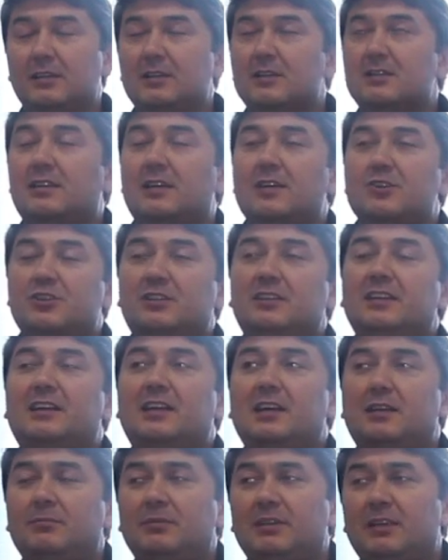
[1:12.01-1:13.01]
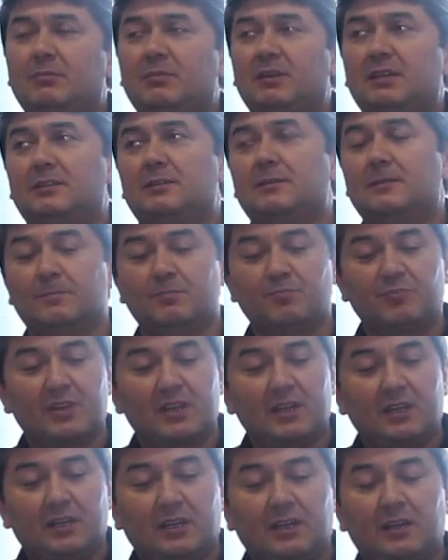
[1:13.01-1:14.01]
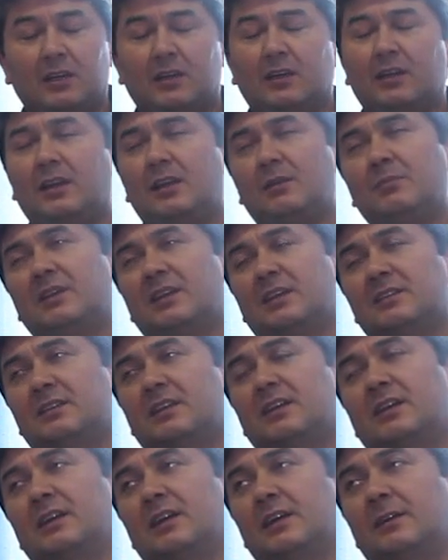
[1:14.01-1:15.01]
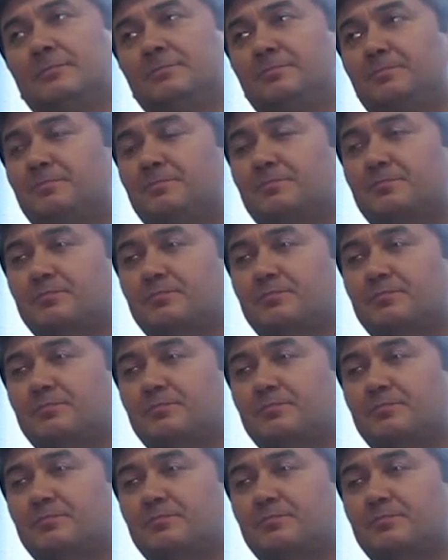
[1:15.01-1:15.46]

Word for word: Скажите, как мне быть? А, Эльмира, дорогая,